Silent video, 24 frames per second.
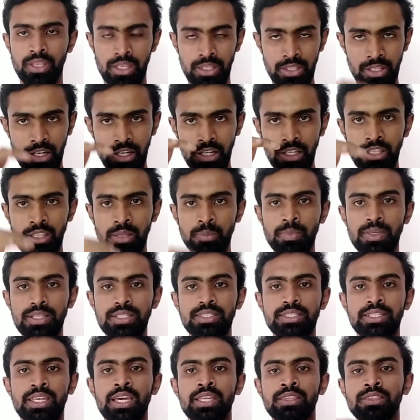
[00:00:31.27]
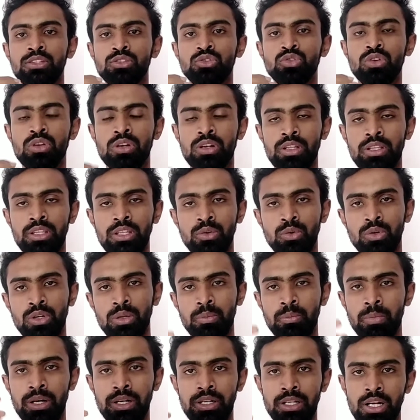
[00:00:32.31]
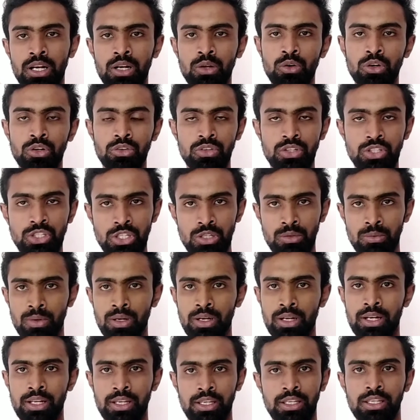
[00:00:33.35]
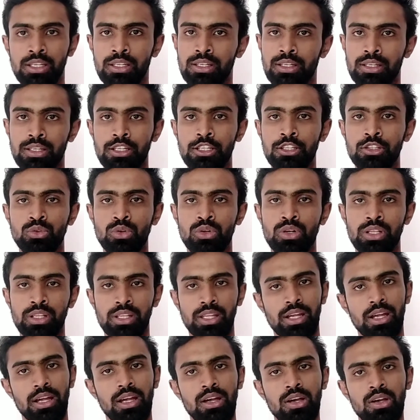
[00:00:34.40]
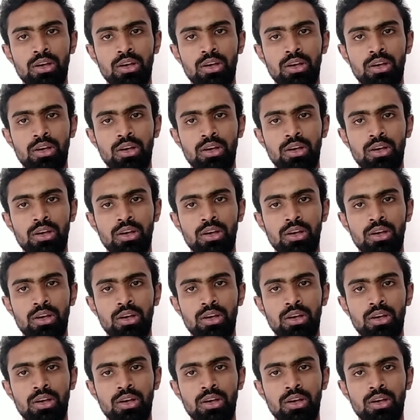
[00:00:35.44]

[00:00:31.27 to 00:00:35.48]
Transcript: இது ரெண்டுத்தையுமே சேர்த்து சொல்கிறதே ஒரு பெட்டரான ஒரு விஷயமா எனக்கு தோணுங்க